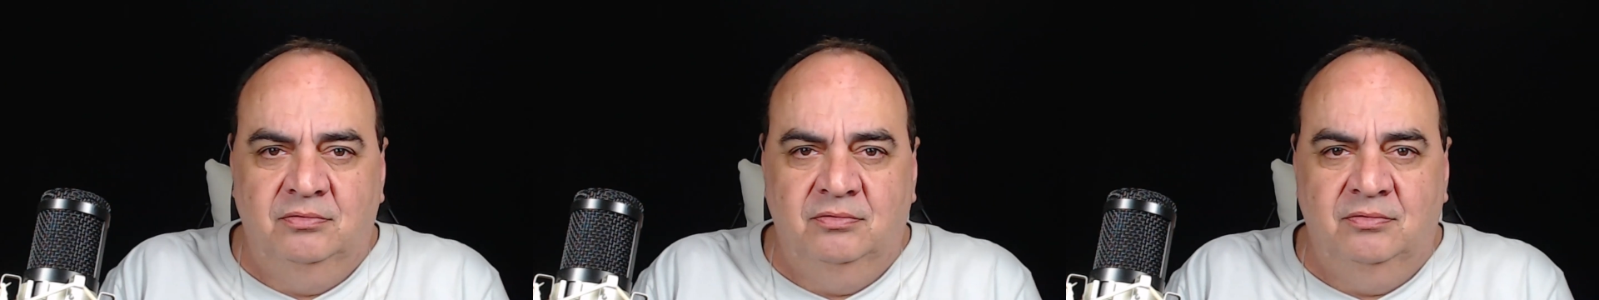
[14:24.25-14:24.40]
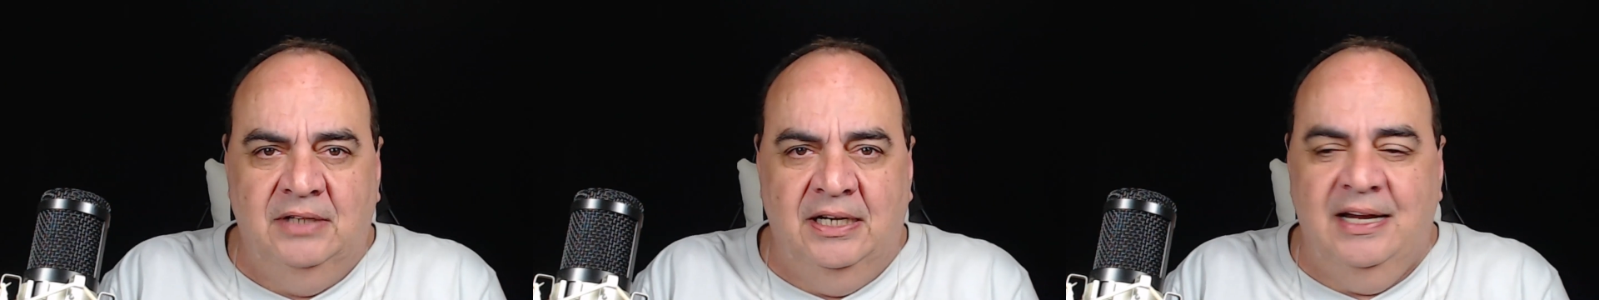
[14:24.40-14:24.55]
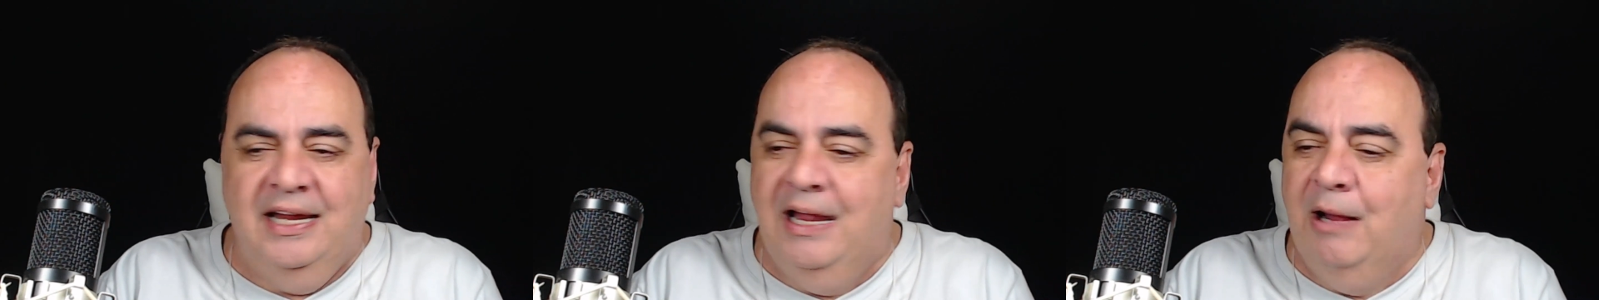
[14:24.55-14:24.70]

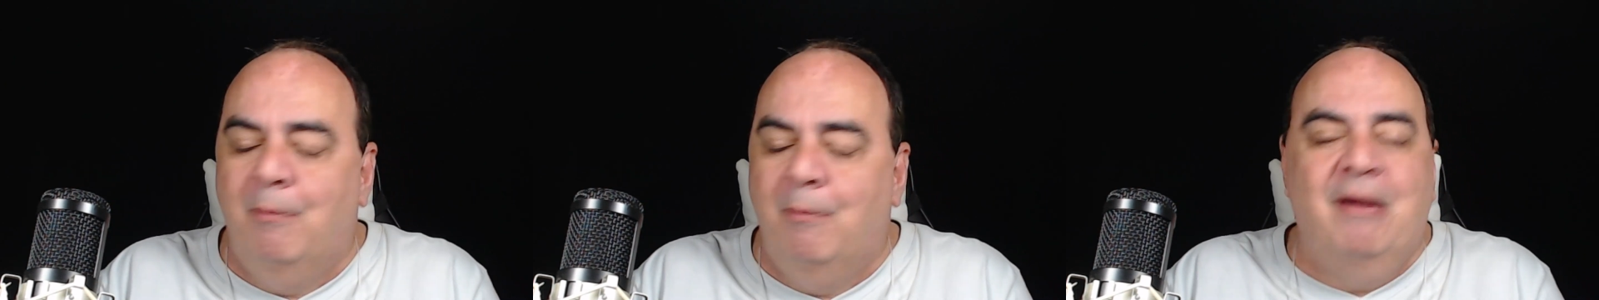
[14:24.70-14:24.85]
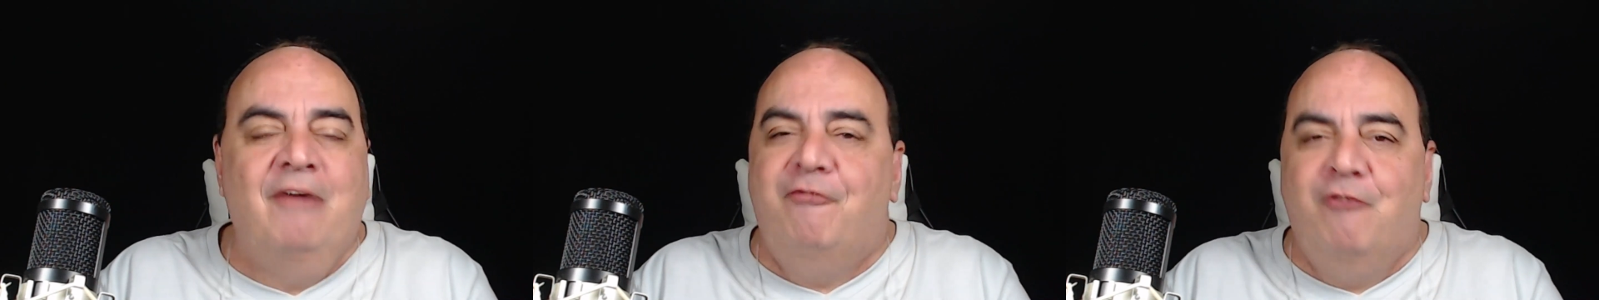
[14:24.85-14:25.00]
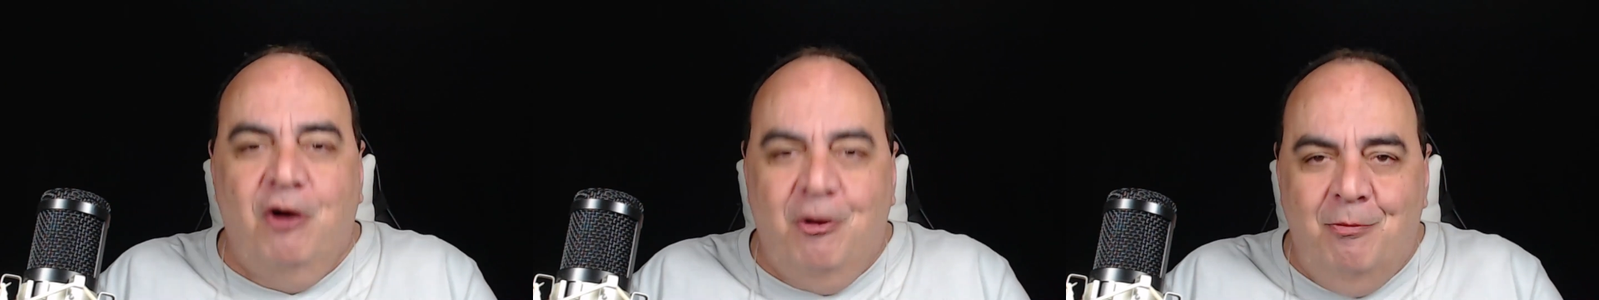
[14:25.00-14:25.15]
Né? É
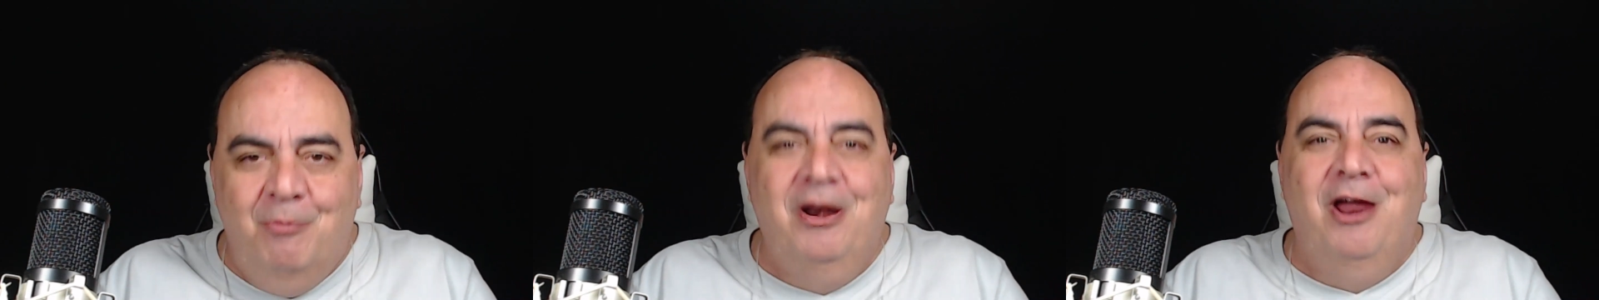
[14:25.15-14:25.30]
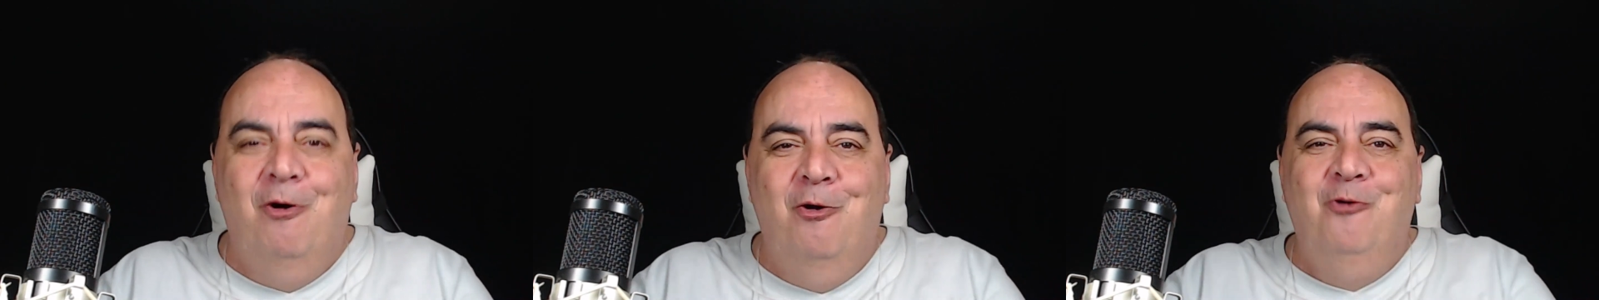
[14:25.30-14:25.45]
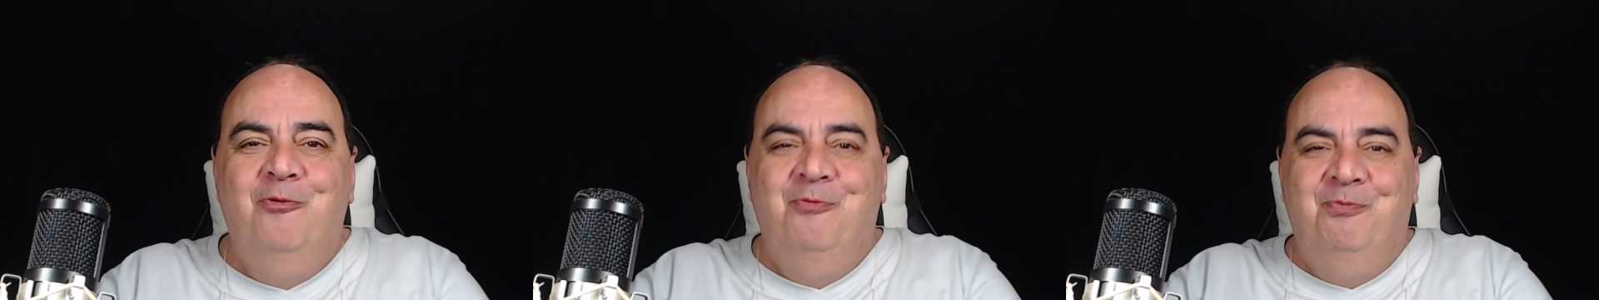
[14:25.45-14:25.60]
uma
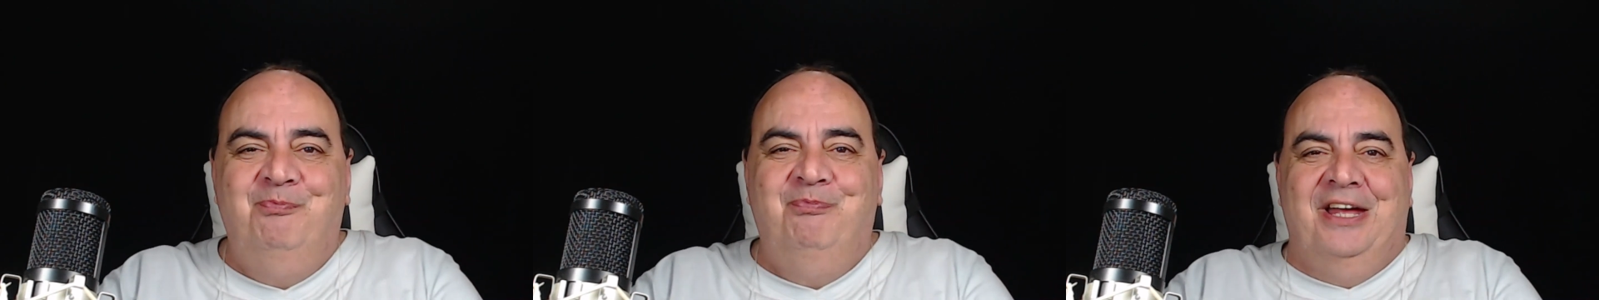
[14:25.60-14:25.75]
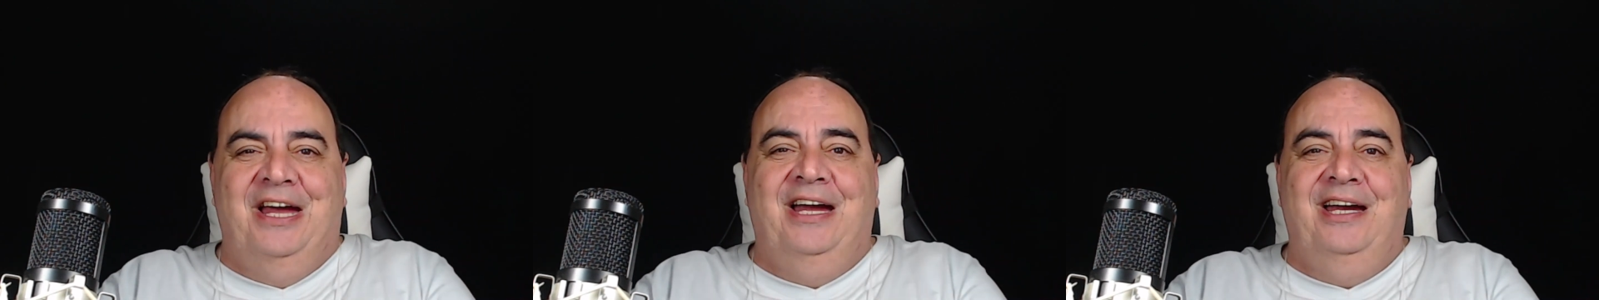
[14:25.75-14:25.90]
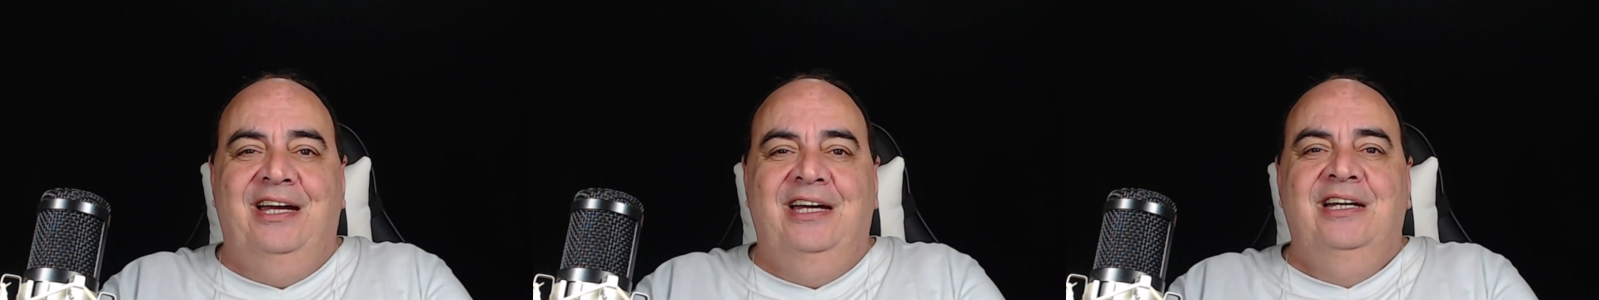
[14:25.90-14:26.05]
Fórmula 1,
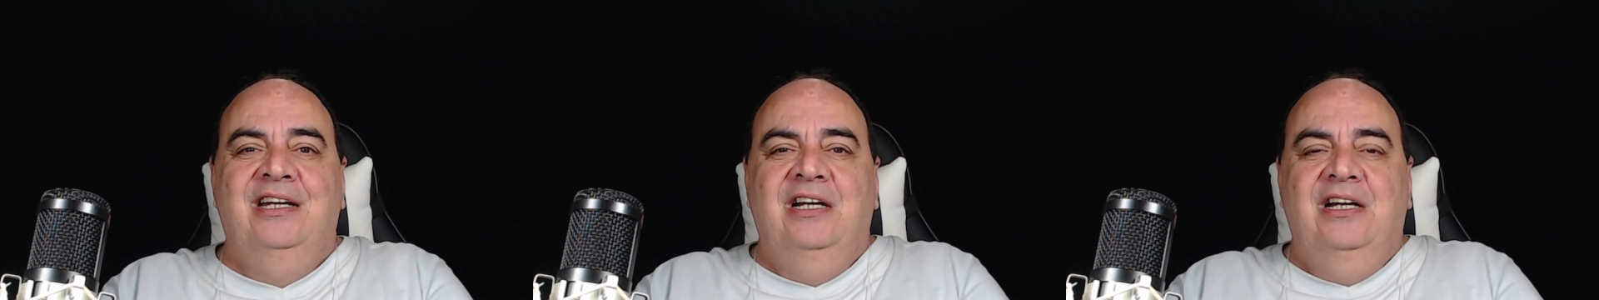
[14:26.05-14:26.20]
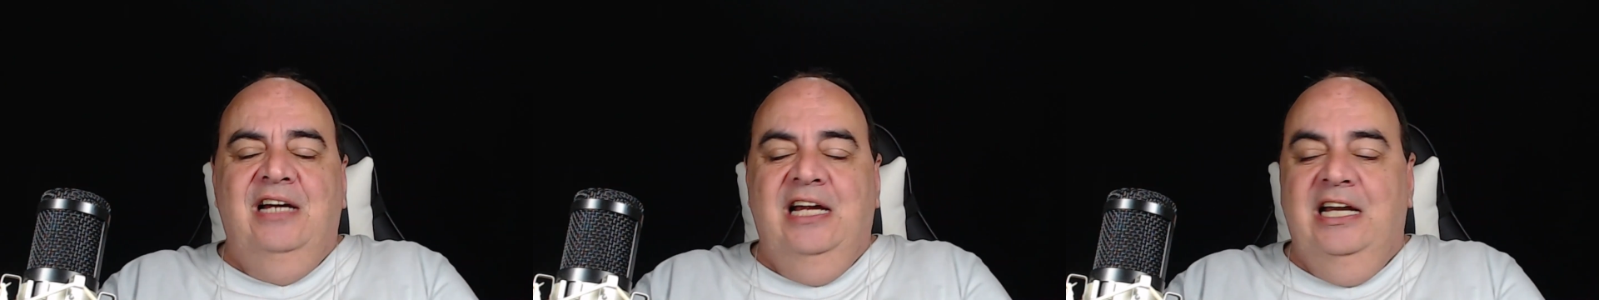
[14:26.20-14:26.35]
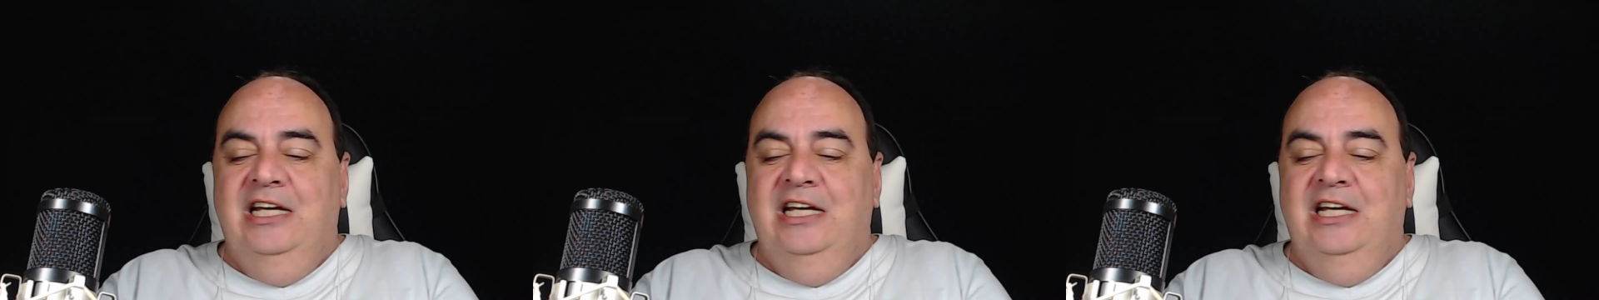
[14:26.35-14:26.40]
tá?